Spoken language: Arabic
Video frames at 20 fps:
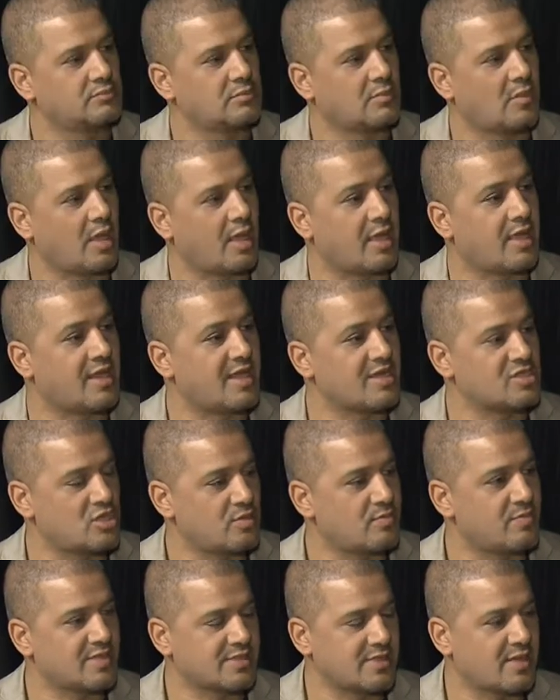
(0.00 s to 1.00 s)
الاخراج
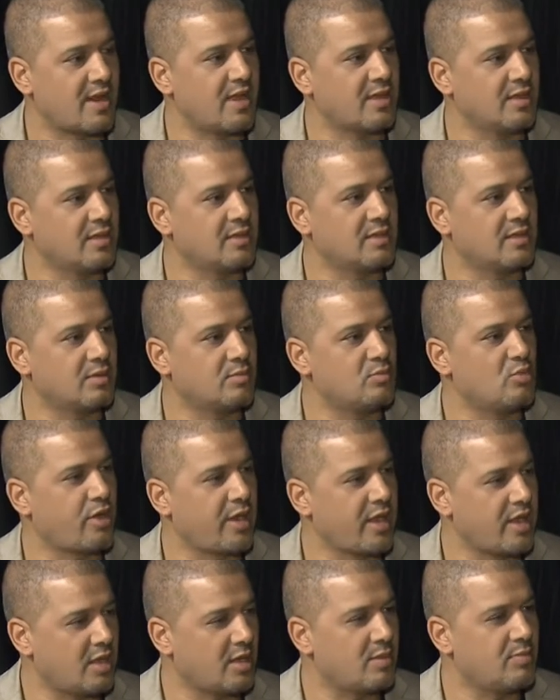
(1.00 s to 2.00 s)
المسرحي
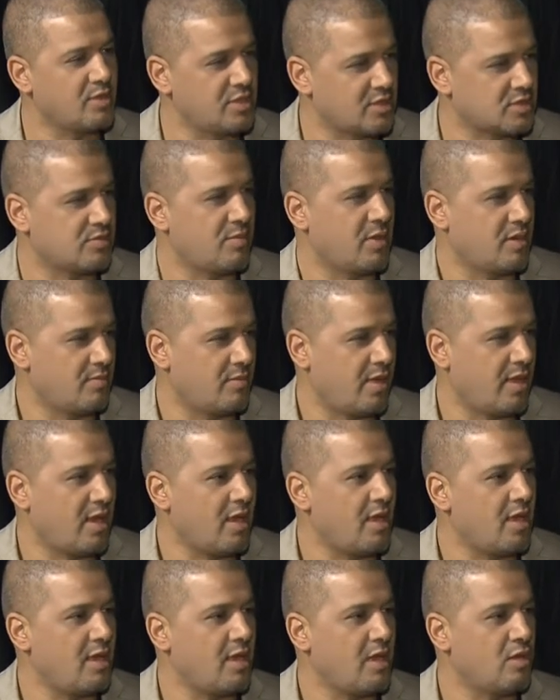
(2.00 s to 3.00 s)
مرهق بالنسبه
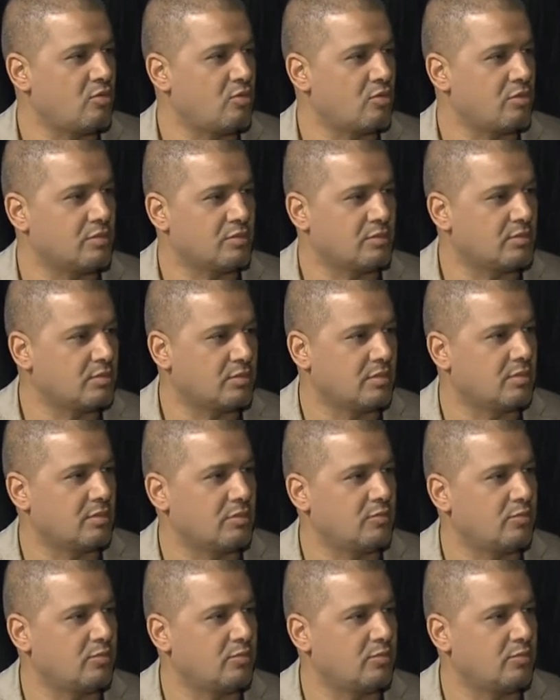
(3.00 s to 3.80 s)
للمراه او لا